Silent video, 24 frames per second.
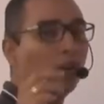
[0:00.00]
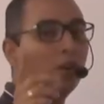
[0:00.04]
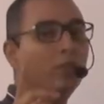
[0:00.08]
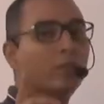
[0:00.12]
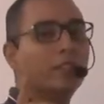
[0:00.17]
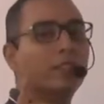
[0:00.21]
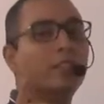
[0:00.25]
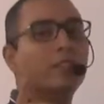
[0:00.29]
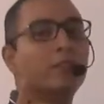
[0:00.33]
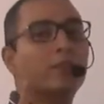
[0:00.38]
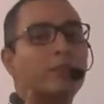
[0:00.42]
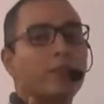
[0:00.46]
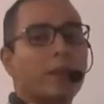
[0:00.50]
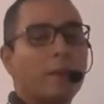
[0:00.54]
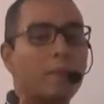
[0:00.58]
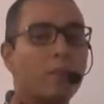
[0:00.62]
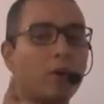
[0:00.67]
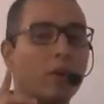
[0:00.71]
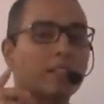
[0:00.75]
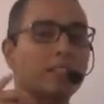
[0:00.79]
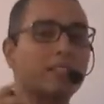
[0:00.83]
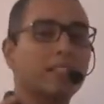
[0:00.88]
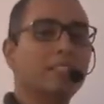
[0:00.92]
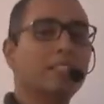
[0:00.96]
o livro, é
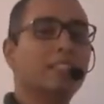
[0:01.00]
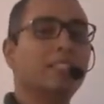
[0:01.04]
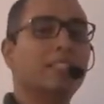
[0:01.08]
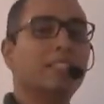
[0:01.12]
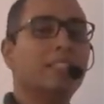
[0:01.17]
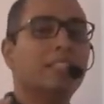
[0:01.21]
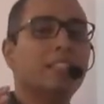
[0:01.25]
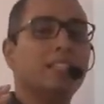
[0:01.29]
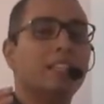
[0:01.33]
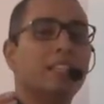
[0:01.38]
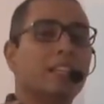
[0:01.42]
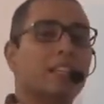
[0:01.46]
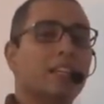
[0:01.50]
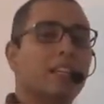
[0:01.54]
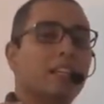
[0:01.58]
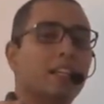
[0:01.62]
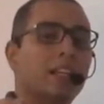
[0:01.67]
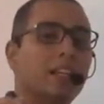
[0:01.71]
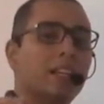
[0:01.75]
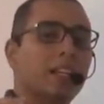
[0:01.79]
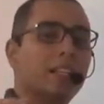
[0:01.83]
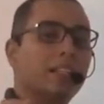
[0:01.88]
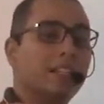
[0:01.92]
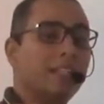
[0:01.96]
importante que
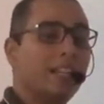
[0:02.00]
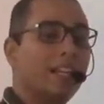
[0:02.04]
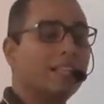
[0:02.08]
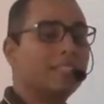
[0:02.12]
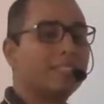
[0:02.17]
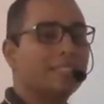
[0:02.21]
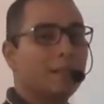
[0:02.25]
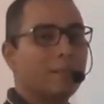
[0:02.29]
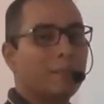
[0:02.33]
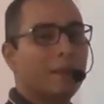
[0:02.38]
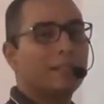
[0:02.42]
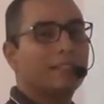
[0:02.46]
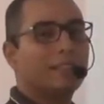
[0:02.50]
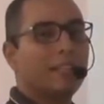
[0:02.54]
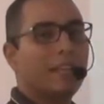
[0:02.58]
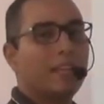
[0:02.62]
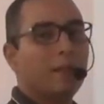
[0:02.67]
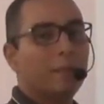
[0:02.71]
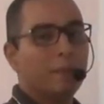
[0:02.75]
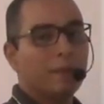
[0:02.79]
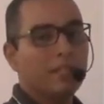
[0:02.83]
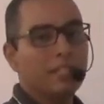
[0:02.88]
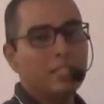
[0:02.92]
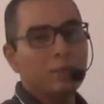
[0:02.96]
nessa matéria,
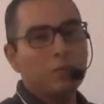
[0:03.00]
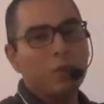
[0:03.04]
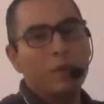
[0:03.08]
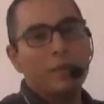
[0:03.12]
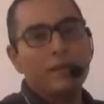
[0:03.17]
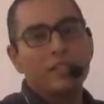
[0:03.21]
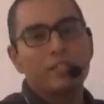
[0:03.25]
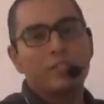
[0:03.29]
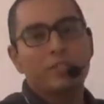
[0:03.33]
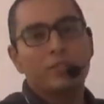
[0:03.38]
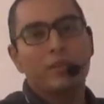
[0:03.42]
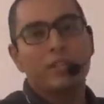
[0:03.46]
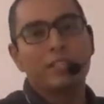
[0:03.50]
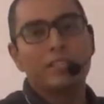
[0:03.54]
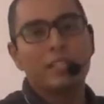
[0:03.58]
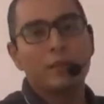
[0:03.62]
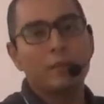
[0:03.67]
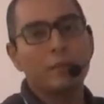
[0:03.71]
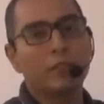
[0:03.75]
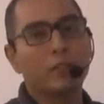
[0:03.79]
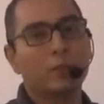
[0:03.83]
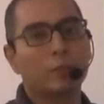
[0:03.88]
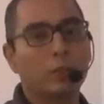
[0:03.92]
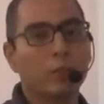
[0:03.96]
principalmente de
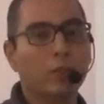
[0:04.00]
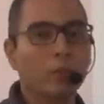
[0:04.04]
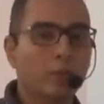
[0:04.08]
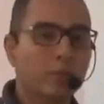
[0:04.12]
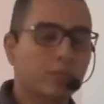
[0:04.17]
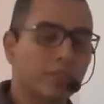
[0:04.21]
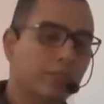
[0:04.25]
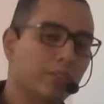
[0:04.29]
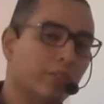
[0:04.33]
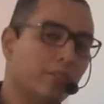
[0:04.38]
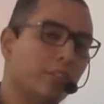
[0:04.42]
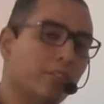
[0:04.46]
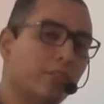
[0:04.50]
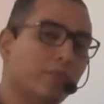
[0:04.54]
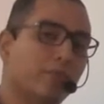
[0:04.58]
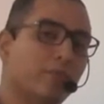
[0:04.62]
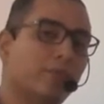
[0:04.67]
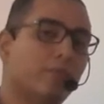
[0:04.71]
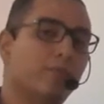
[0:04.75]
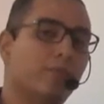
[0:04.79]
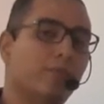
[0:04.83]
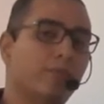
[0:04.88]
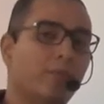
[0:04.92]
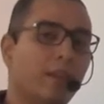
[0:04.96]
orçamento público, os senhores
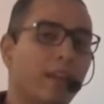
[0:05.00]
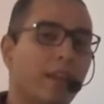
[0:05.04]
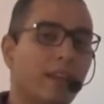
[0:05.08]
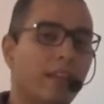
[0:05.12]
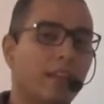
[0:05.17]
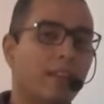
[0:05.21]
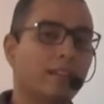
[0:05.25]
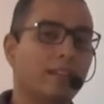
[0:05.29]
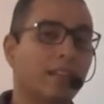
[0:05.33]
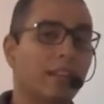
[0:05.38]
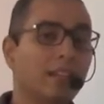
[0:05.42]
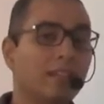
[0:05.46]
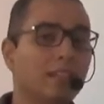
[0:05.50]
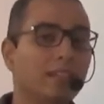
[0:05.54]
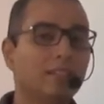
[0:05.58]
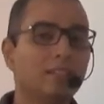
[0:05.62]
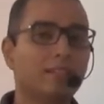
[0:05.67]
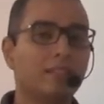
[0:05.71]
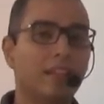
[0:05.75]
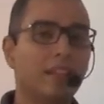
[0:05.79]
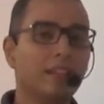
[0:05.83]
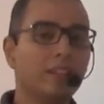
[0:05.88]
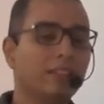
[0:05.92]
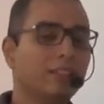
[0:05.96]
é,
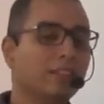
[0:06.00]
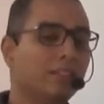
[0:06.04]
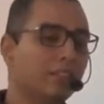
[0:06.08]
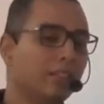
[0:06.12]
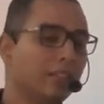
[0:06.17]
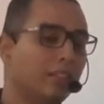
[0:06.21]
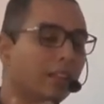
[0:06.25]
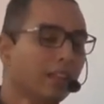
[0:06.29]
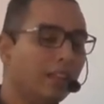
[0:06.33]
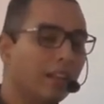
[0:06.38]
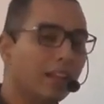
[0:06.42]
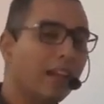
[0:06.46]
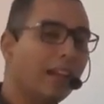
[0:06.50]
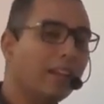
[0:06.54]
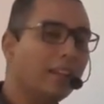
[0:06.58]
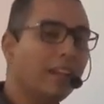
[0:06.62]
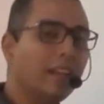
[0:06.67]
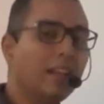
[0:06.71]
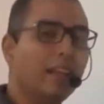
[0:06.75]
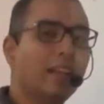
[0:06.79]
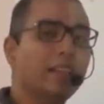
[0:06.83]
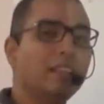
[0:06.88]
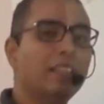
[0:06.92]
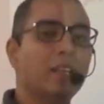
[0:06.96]
têm, de ir lá na
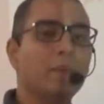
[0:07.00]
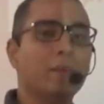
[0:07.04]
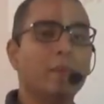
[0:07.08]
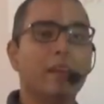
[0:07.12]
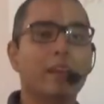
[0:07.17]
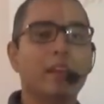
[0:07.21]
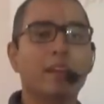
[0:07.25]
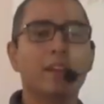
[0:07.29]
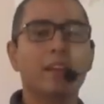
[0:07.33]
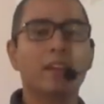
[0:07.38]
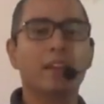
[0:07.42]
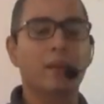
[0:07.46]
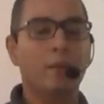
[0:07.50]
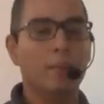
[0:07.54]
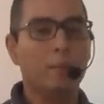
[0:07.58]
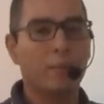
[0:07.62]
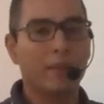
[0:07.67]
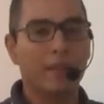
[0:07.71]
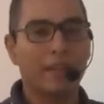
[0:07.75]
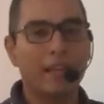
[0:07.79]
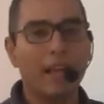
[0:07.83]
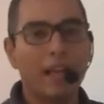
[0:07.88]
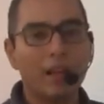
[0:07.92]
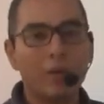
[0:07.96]
lei também.
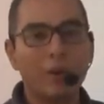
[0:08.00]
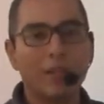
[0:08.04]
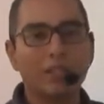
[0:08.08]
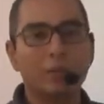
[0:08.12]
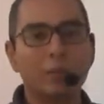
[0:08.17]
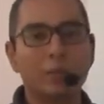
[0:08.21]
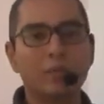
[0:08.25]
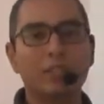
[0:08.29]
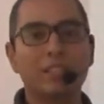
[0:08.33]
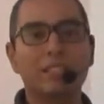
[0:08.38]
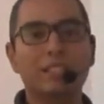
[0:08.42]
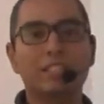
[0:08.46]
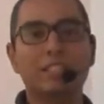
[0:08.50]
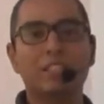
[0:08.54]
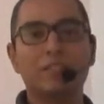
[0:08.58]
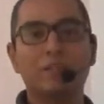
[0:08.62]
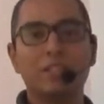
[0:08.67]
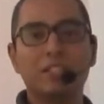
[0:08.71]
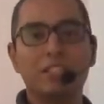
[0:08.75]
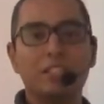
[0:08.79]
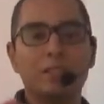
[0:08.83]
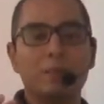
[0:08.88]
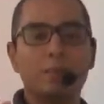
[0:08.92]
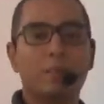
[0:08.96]
Pegar a
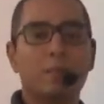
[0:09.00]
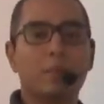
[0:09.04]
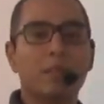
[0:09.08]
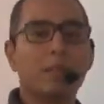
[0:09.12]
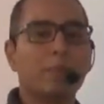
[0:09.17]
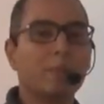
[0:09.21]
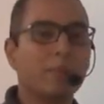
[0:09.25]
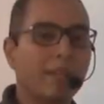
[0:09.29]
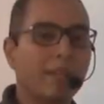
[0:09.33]
4.320, imprime